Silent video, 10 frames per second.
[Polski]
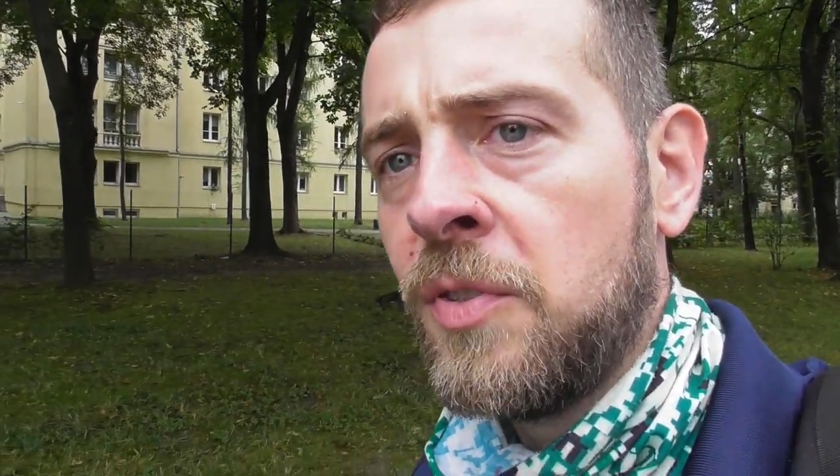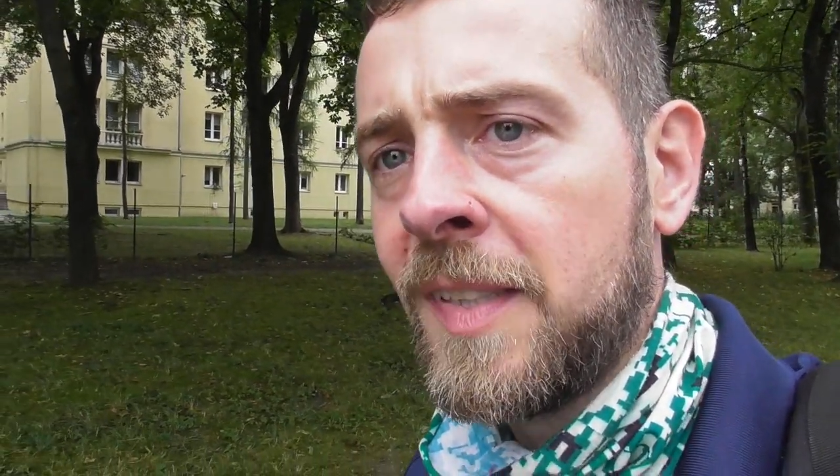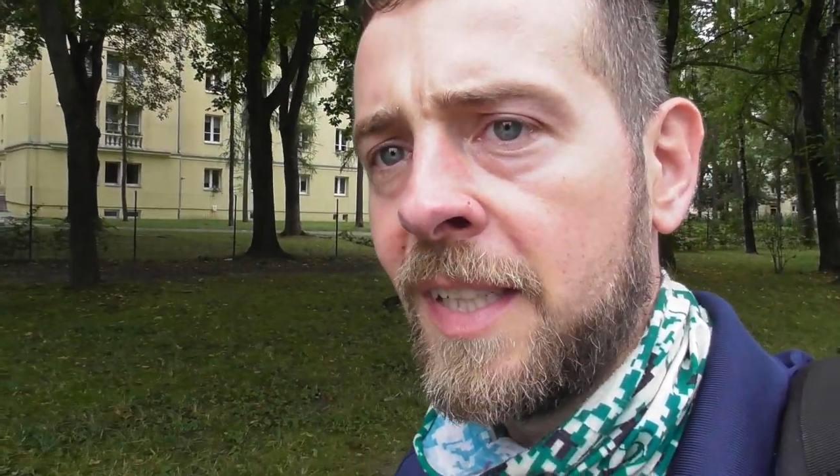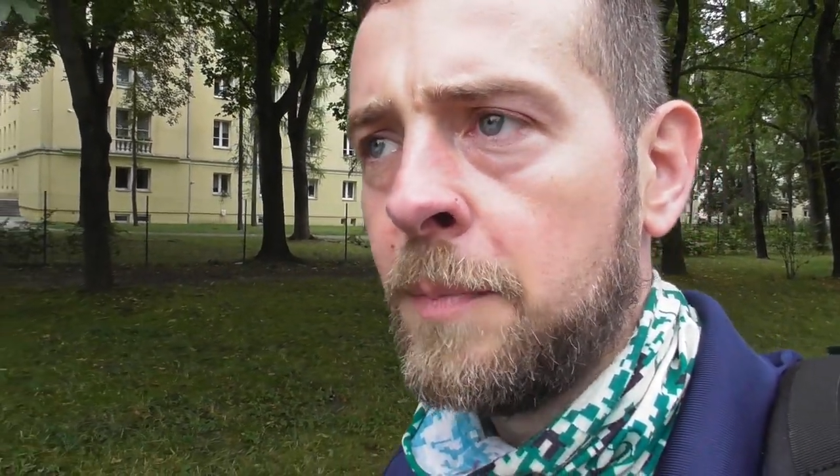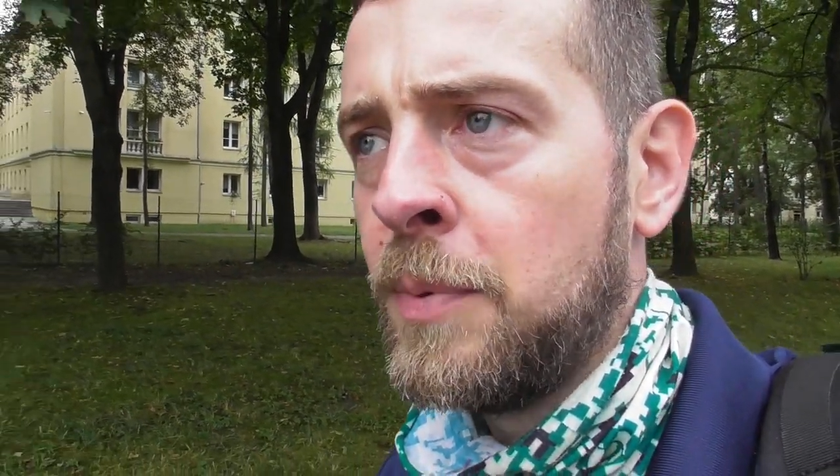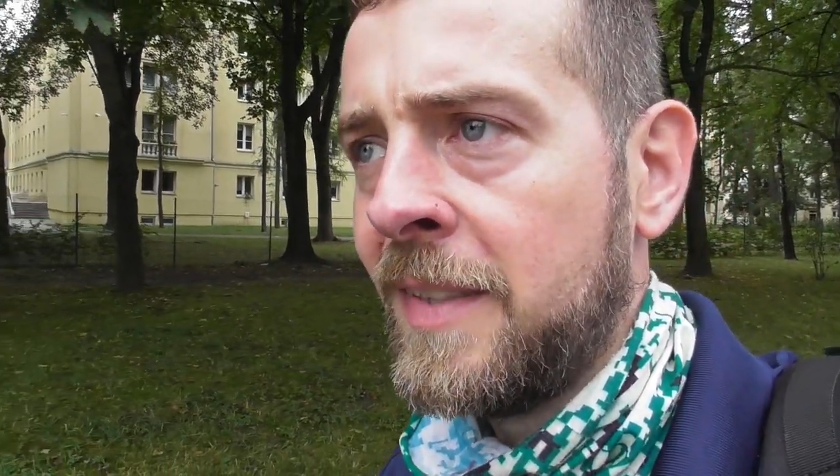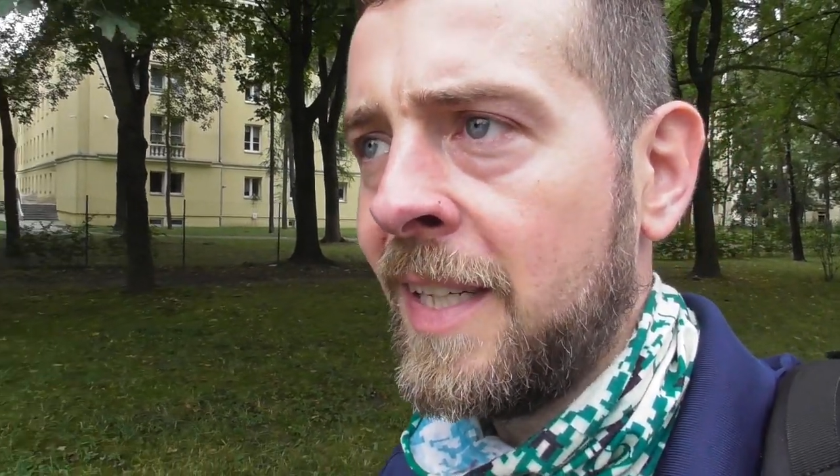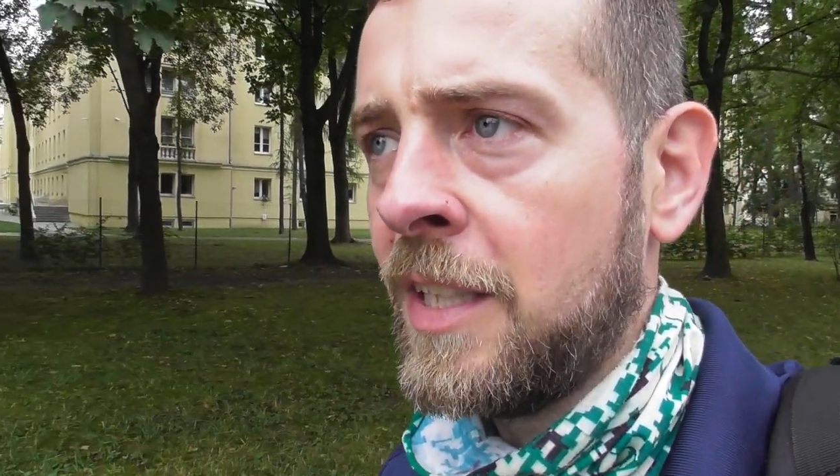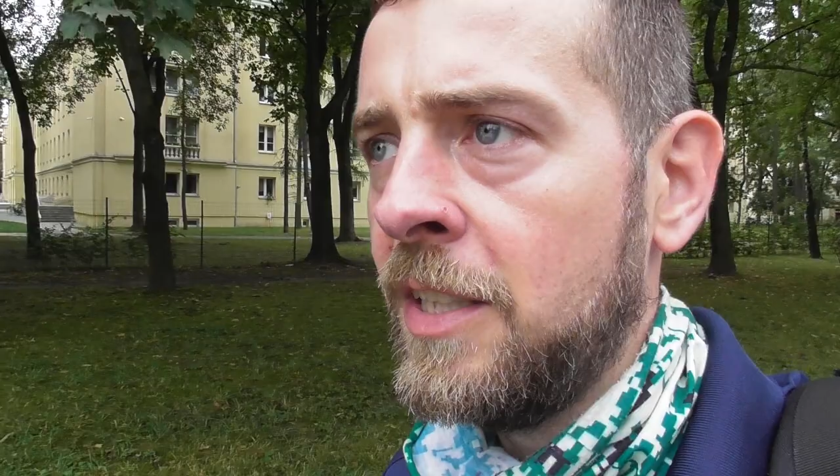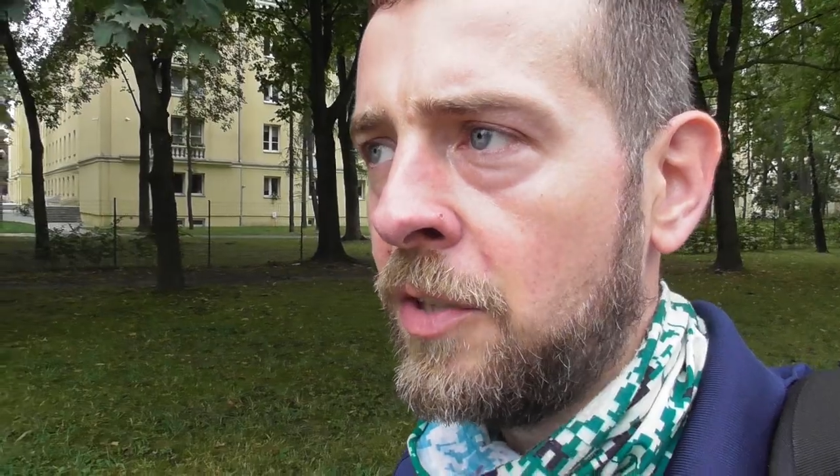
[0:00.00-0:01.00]
wszystkie
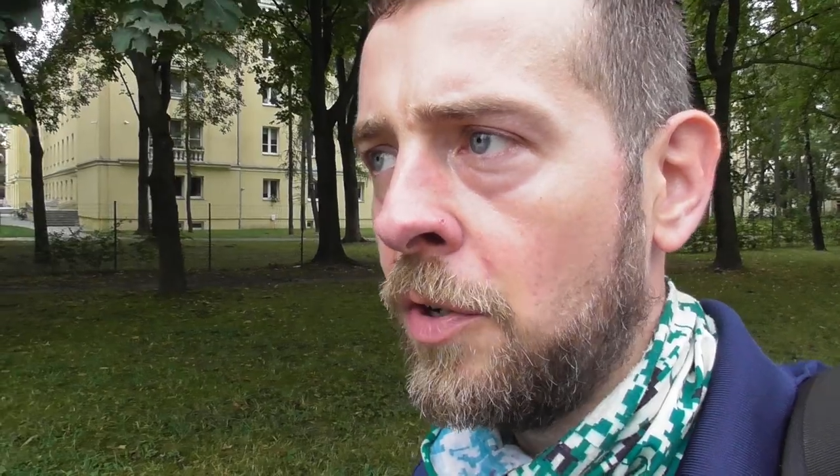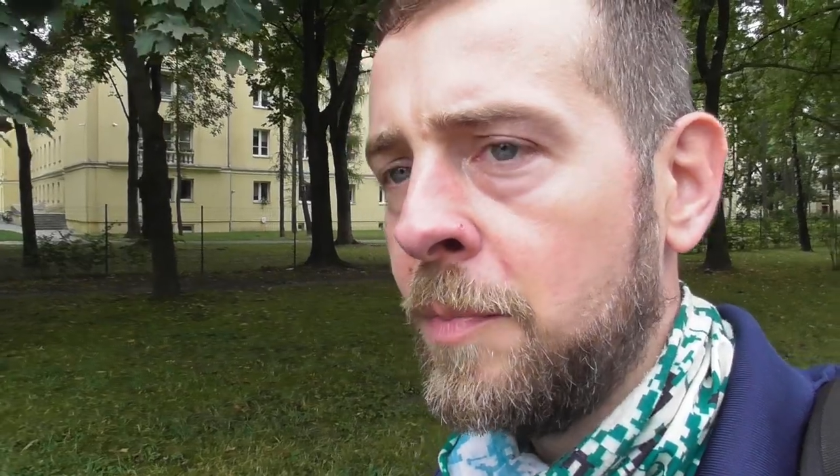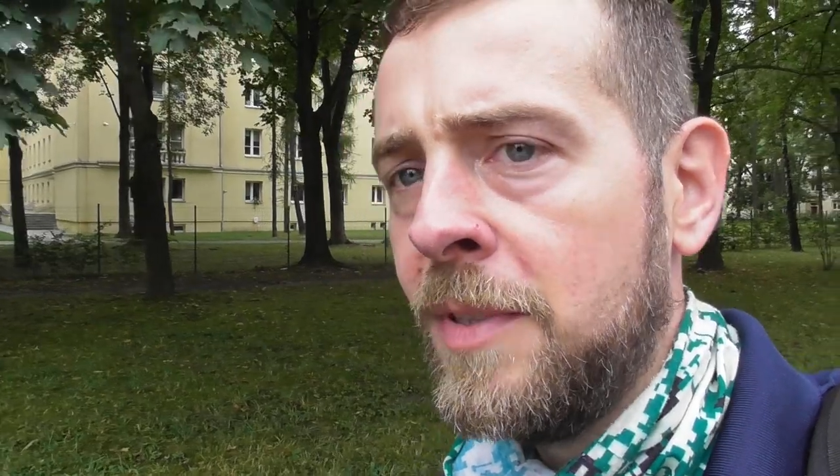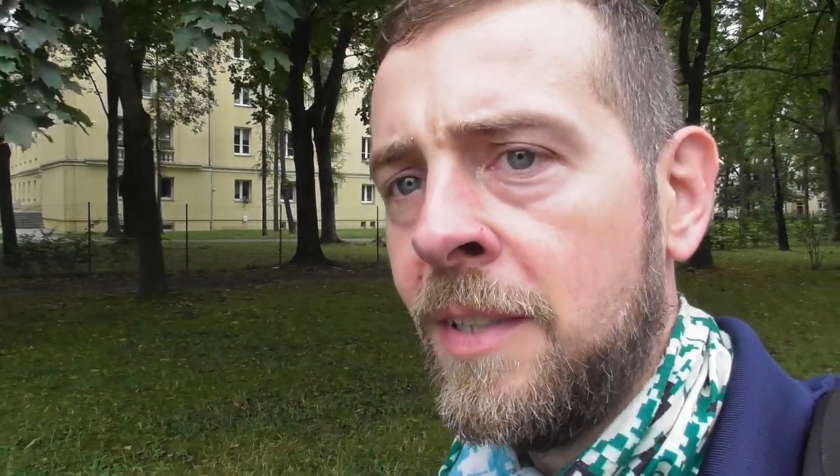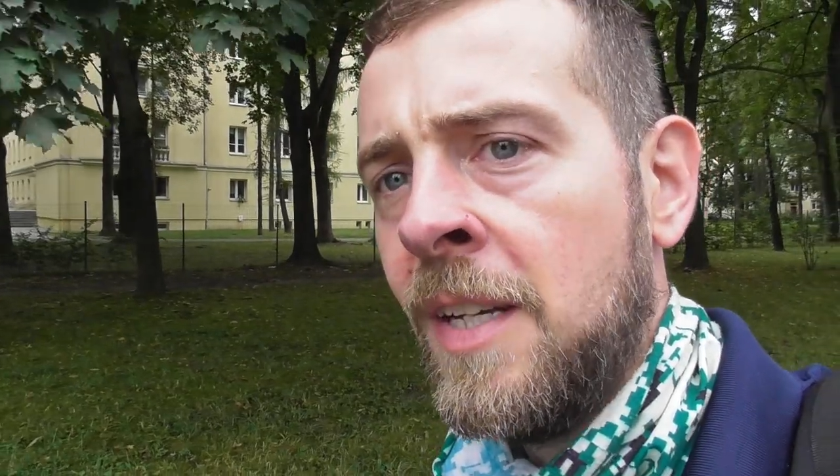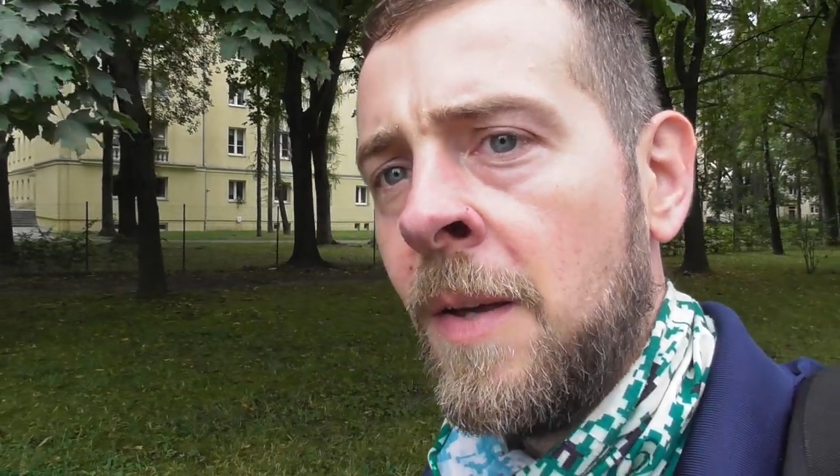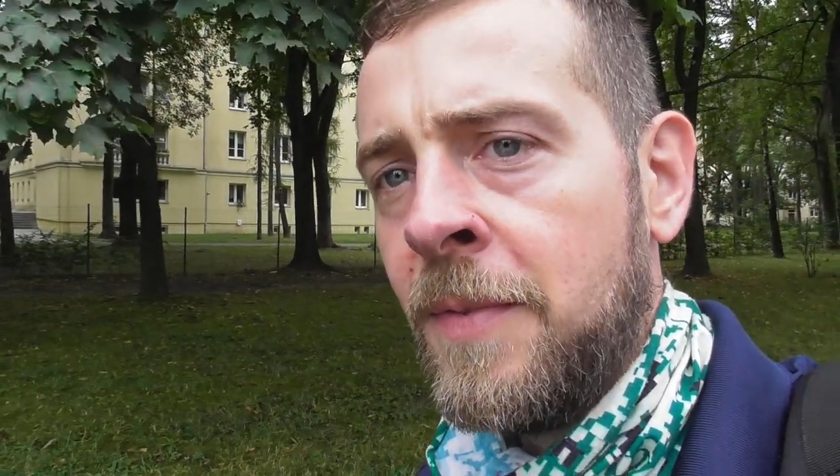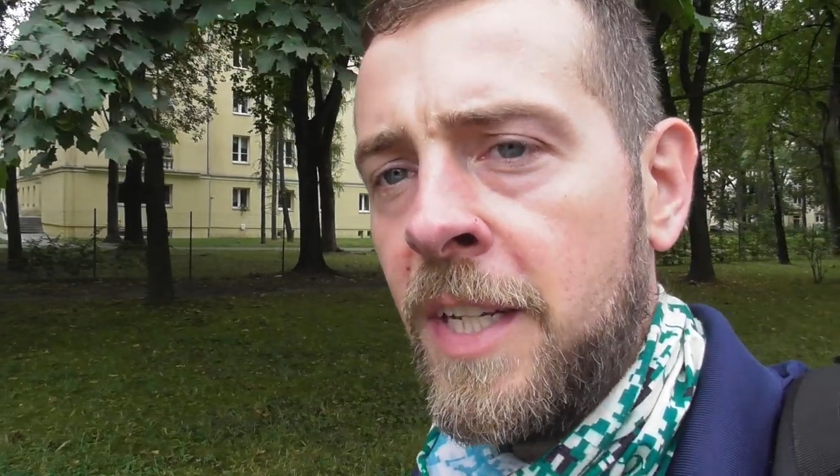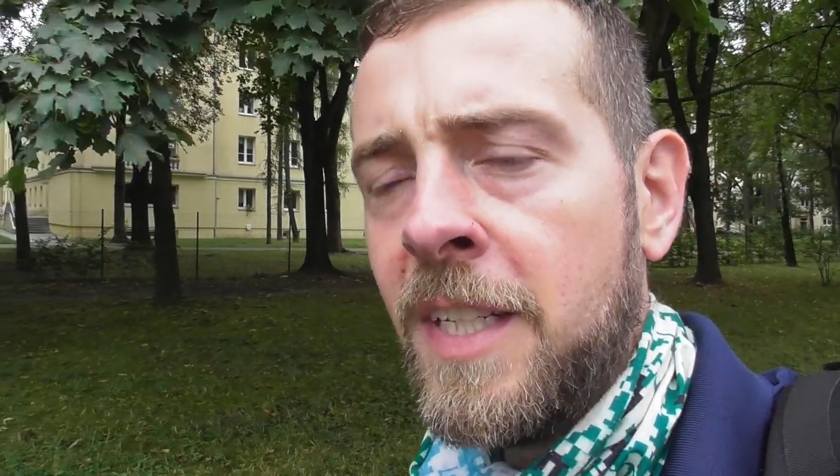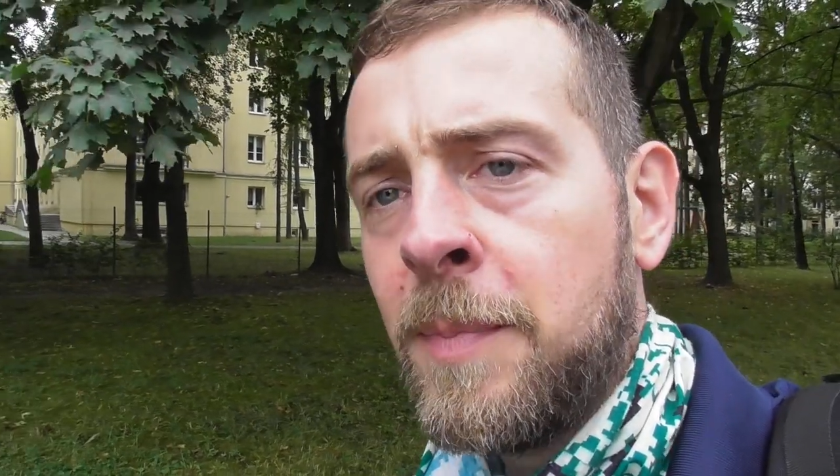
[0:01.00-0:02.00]
plecaki i torby
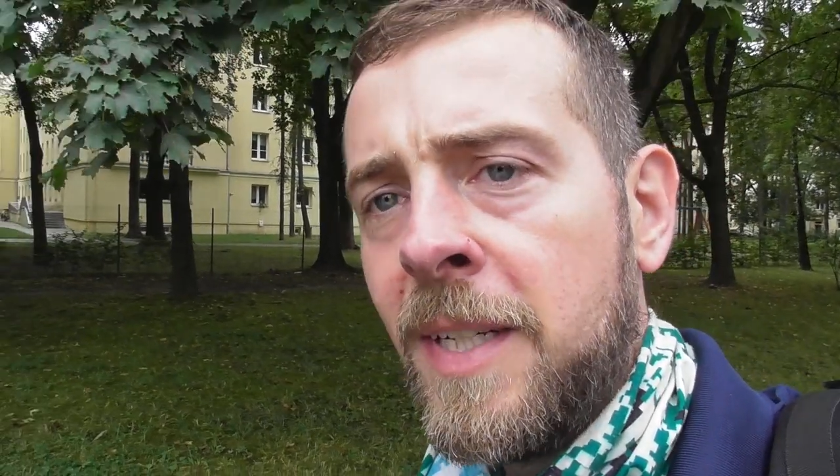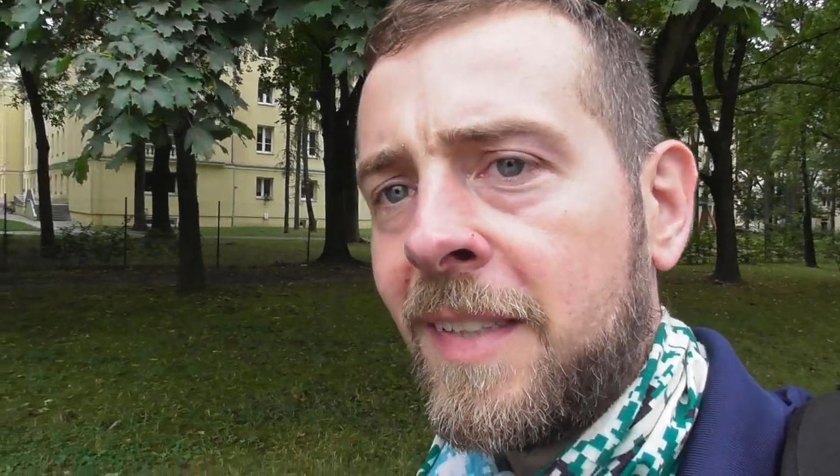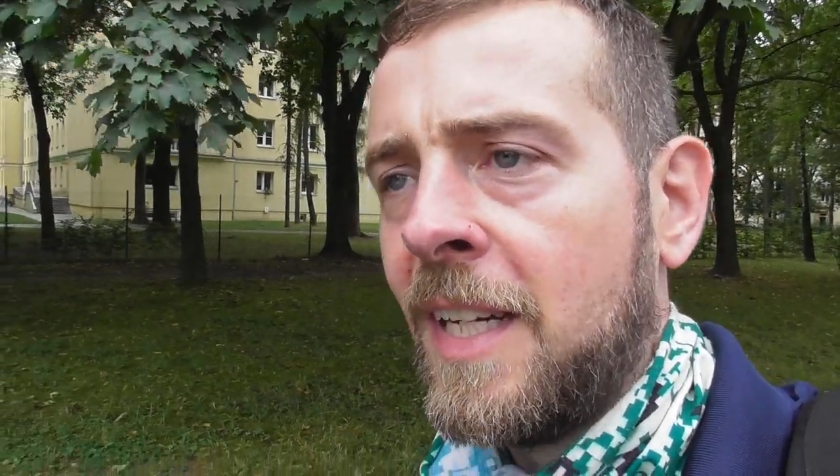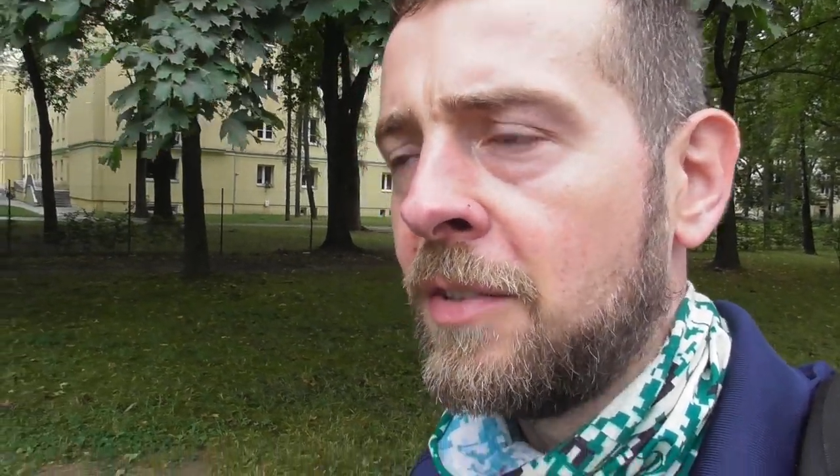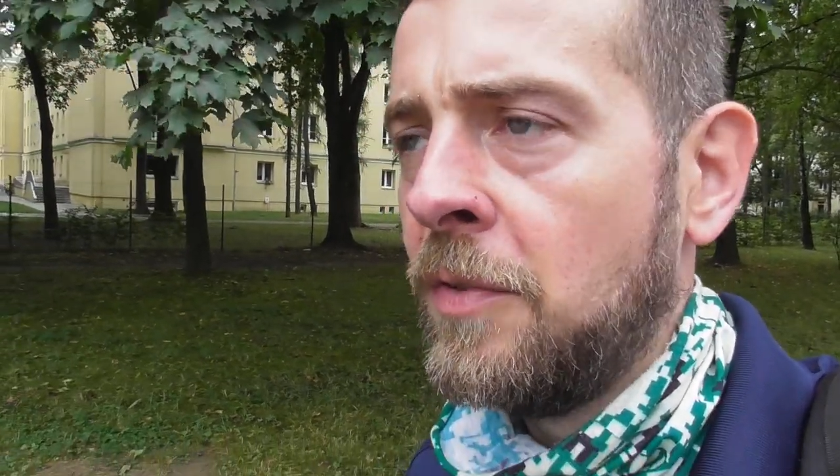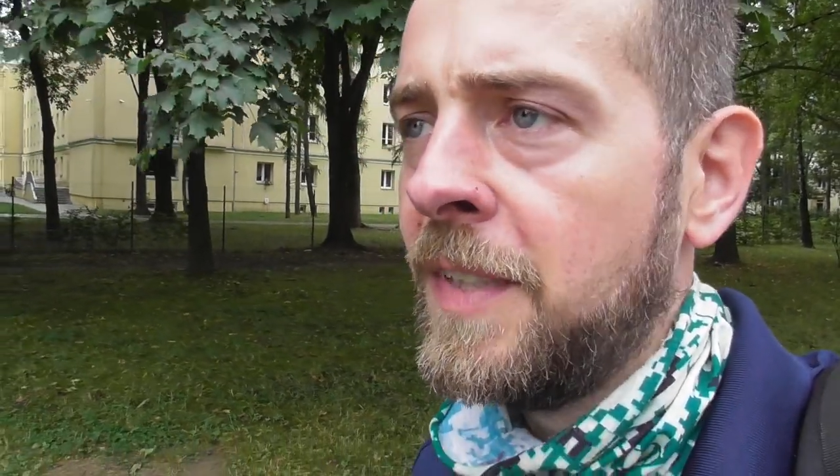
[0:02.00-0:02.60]
nie na plecach.